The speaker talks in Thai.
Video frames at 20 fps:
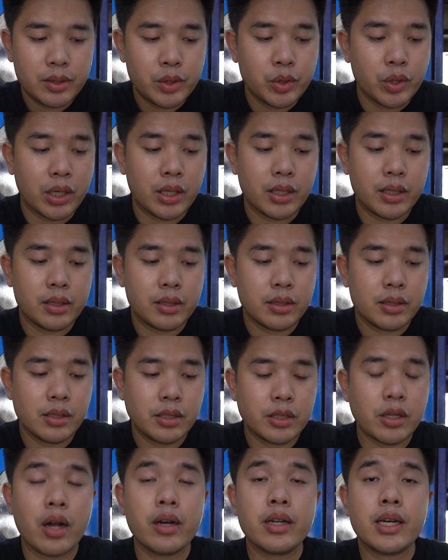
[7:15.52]
ส่วน
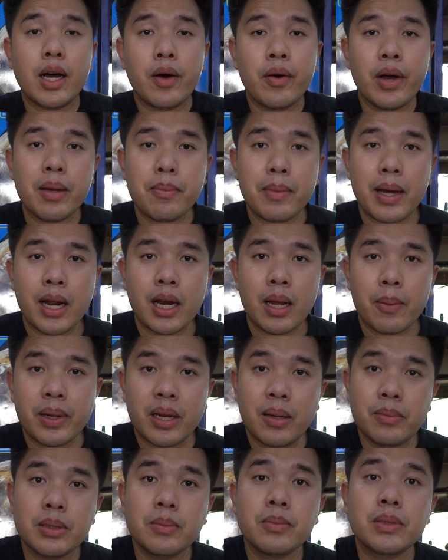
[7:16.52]
ซอสที่เขาให้มาเนี่ยเป็น
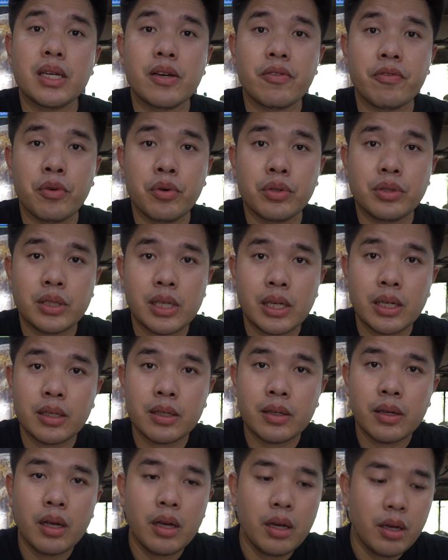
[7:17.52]
น้ำจิ้มซีฟู้ดซึ่ง
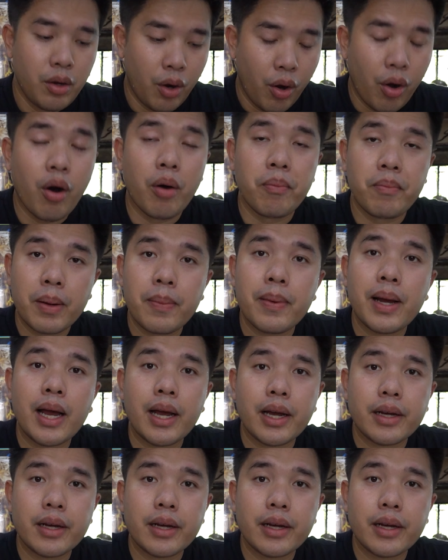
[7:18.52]
หอมมา